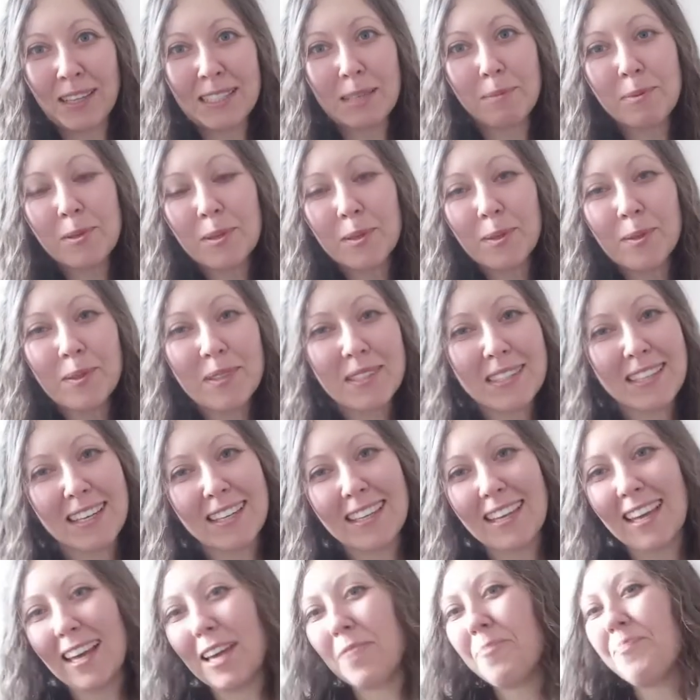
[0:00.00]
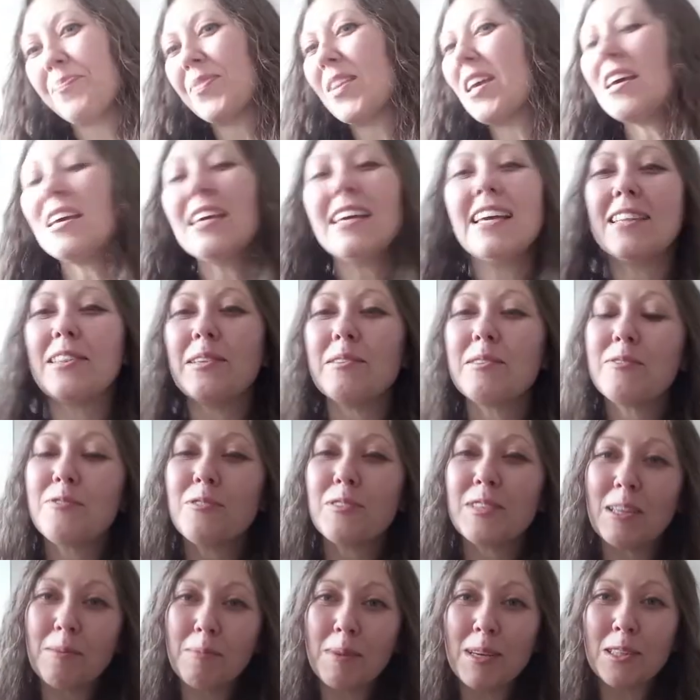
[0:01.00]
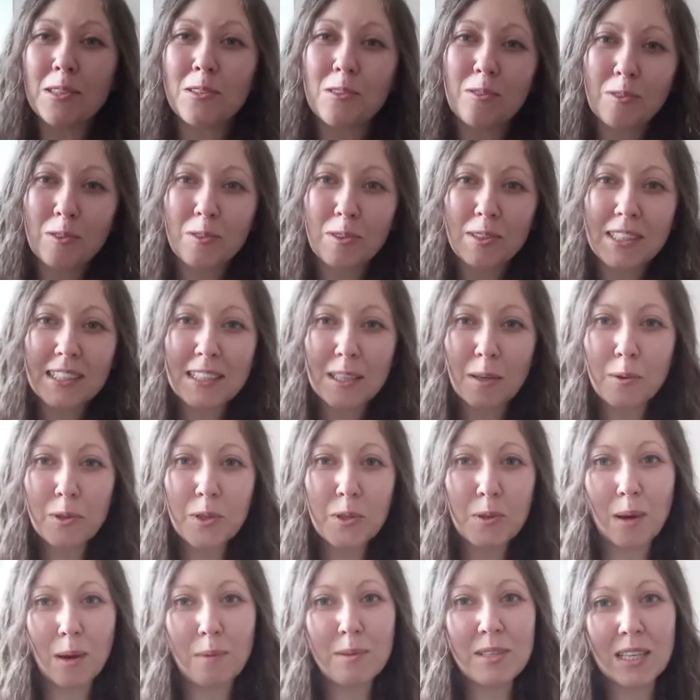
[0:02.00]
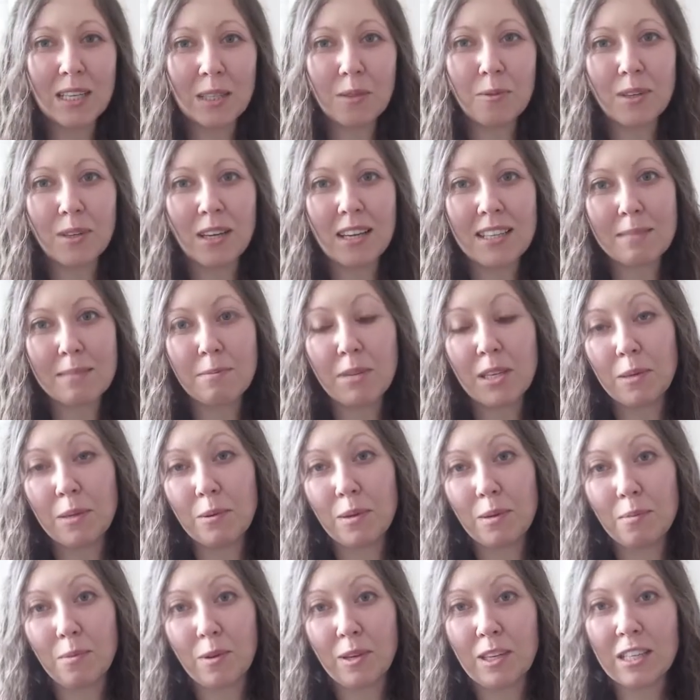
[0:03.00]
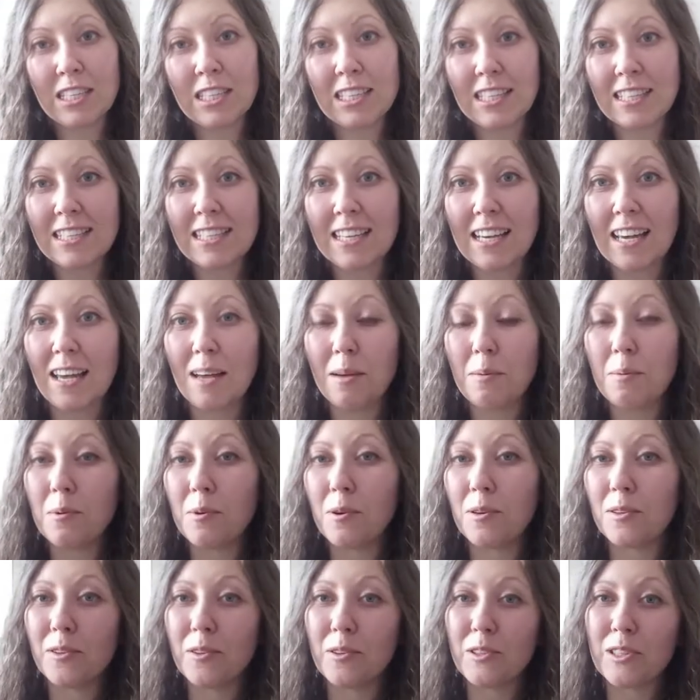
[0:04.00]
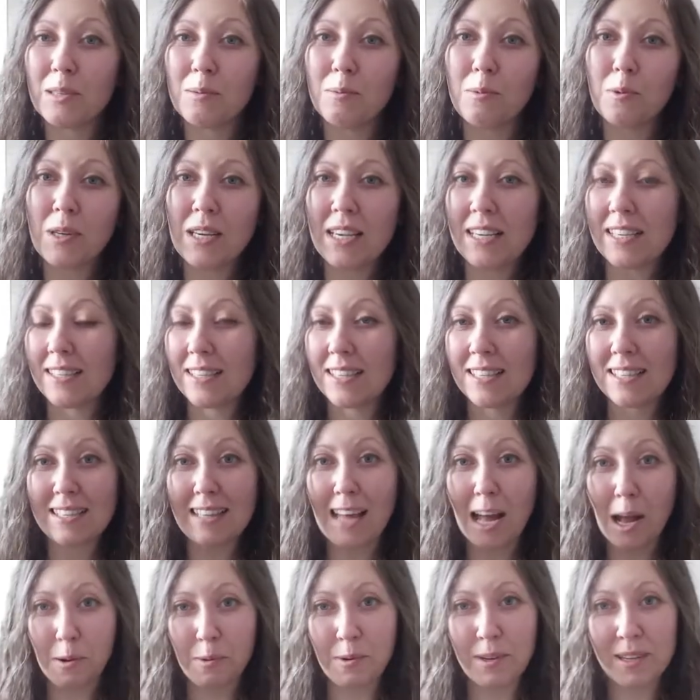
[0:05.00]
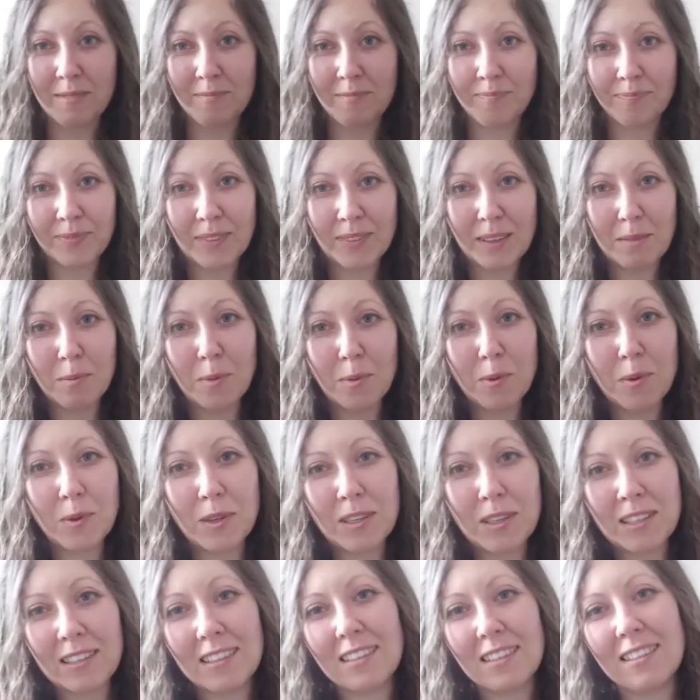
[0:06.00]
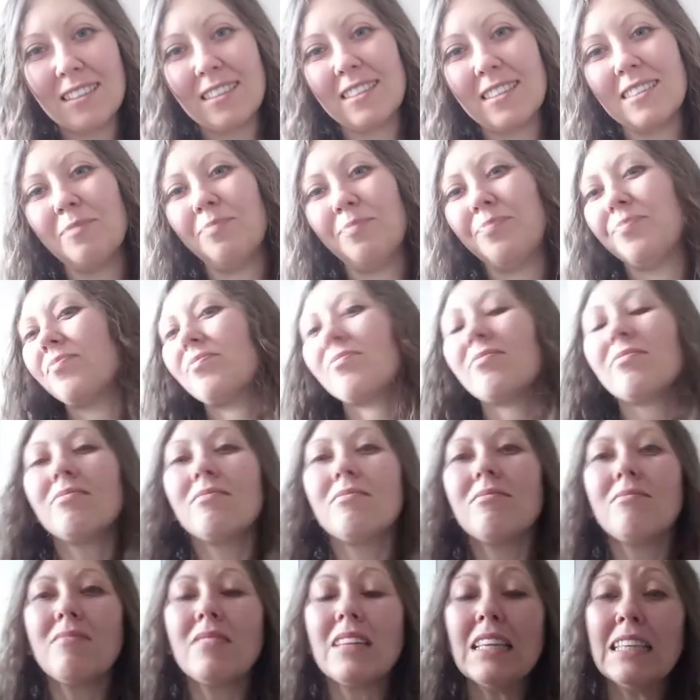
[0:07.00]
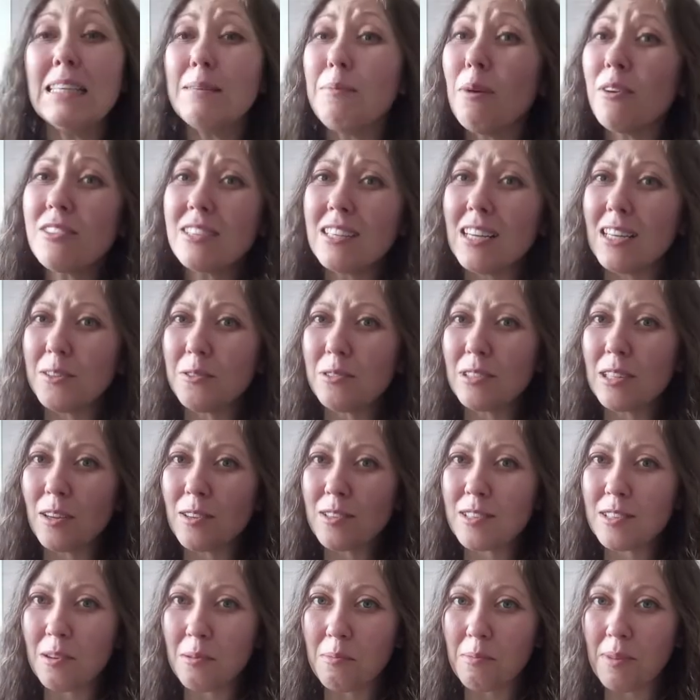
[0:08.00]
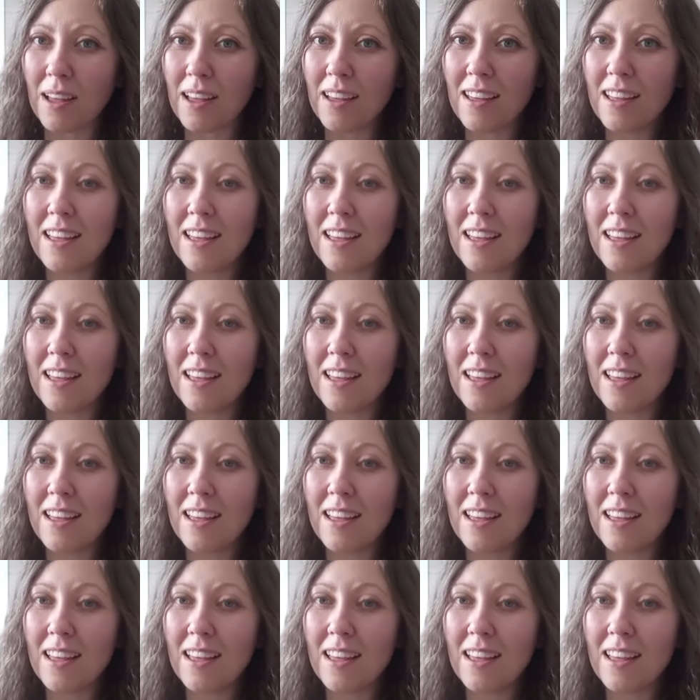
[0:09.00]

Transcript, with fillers: Absolutnie nie. Jednym z fundamentów, które nauczyłam się, które zmieniły moje życie, było to, że Bóg jest stały. Bóg y, nie ma względu na osobę.